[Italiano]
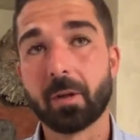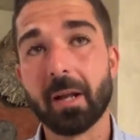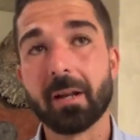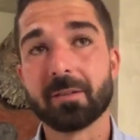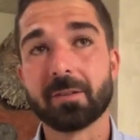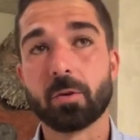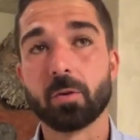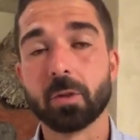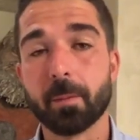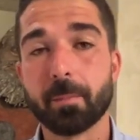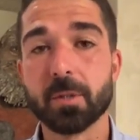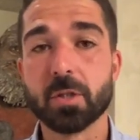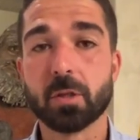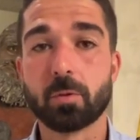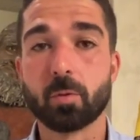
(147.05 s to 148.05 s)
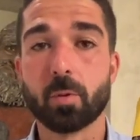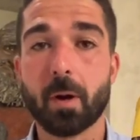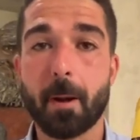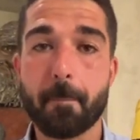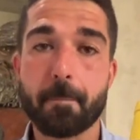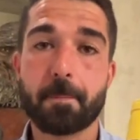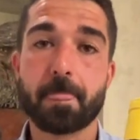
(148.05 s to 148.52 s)
che è la seconda
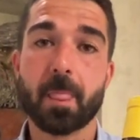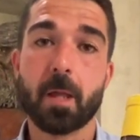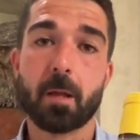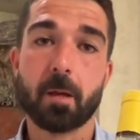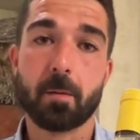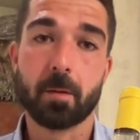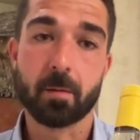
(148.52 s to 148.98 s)
pigiatura,